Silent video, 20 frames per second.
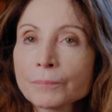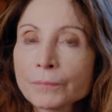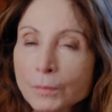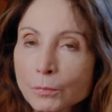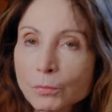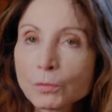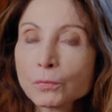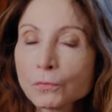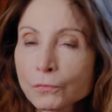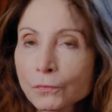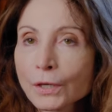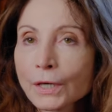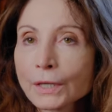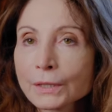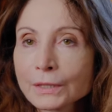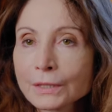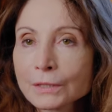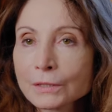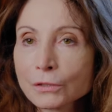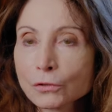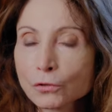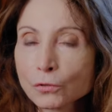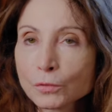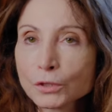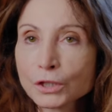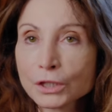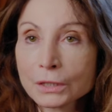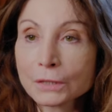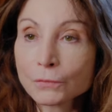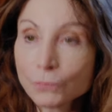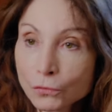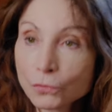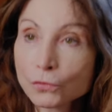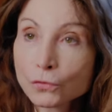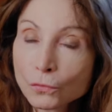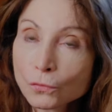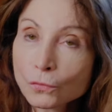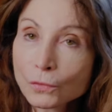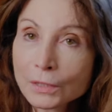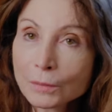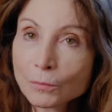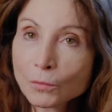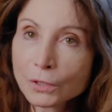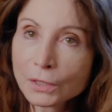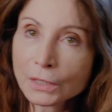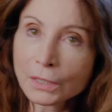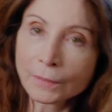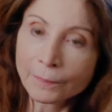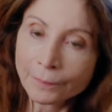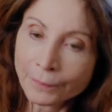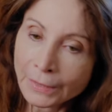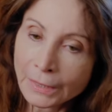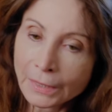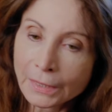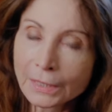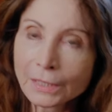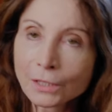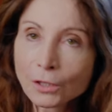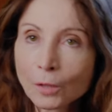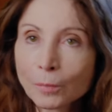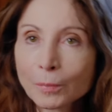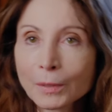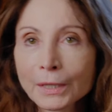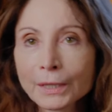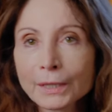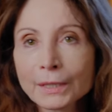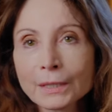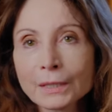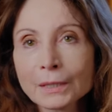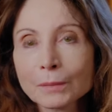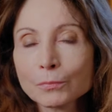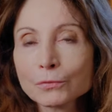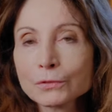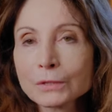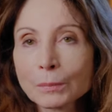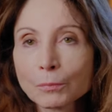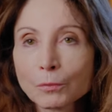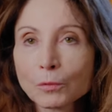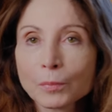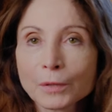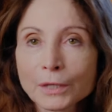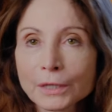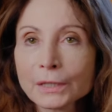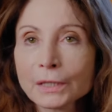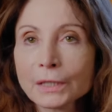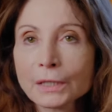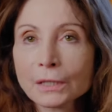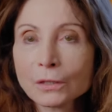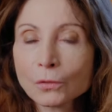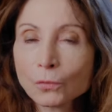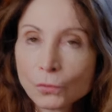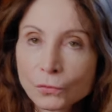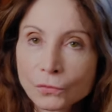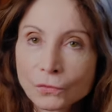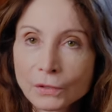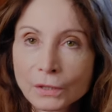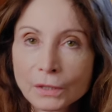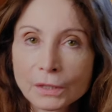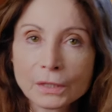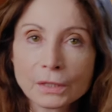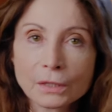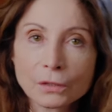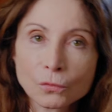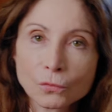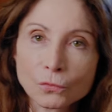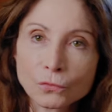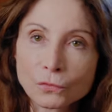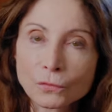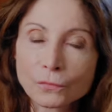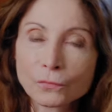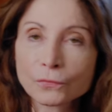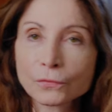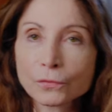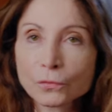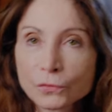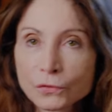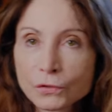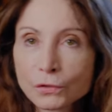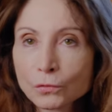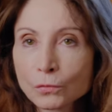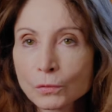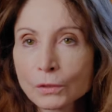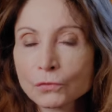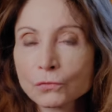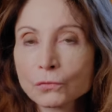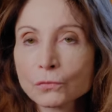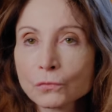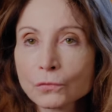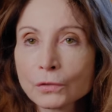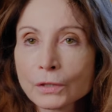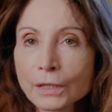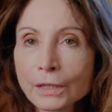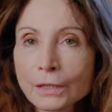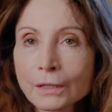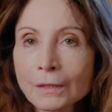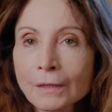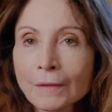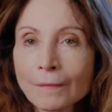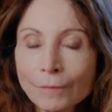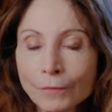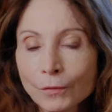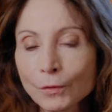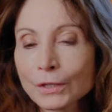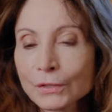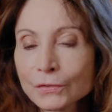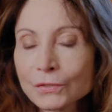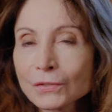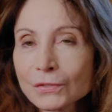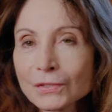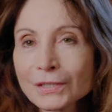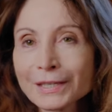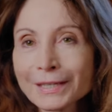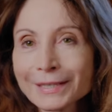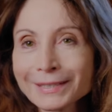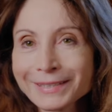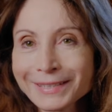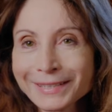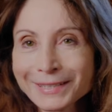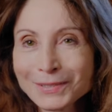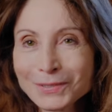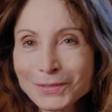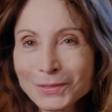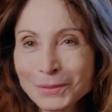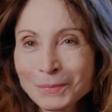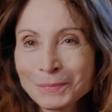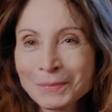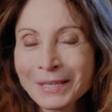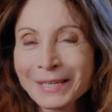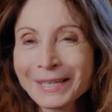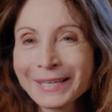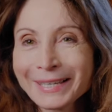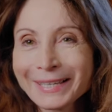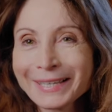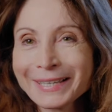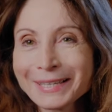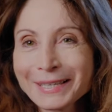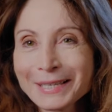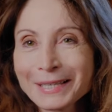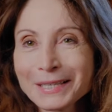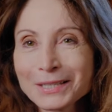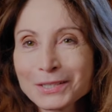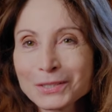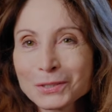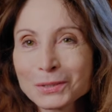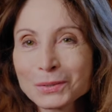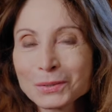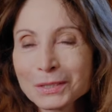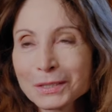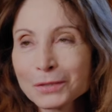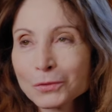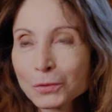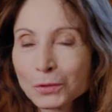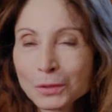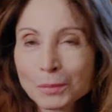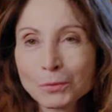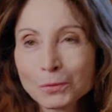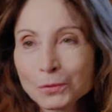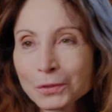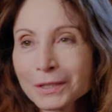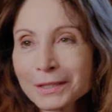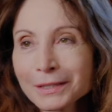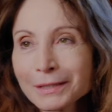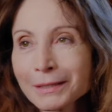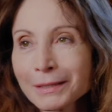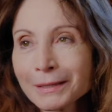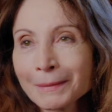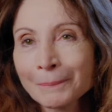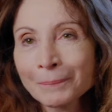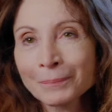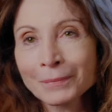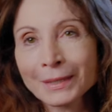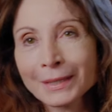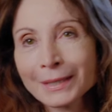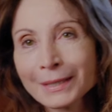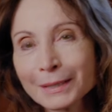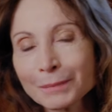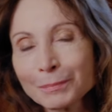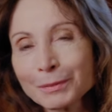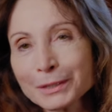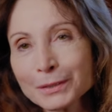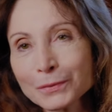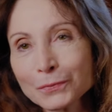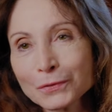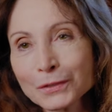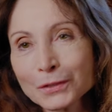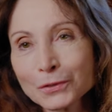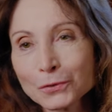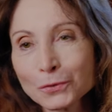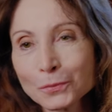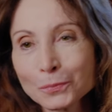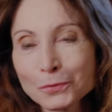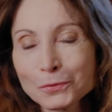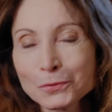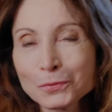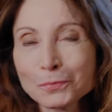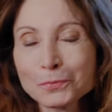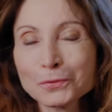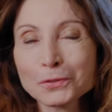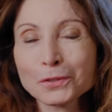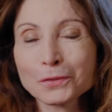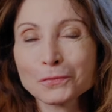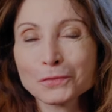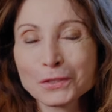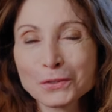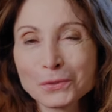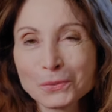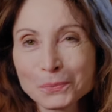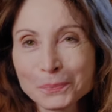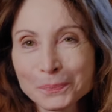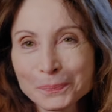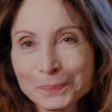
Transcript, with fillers: pour pouvoir atteindre ses objectifs selon les moyens qui leur paraissent les plus appropriés au terrain, aux enfants, aux situations locales. Voilà, c'est ça la thèse et, j'essaie d'en démontrer les, bénéfices de plusieurs façons.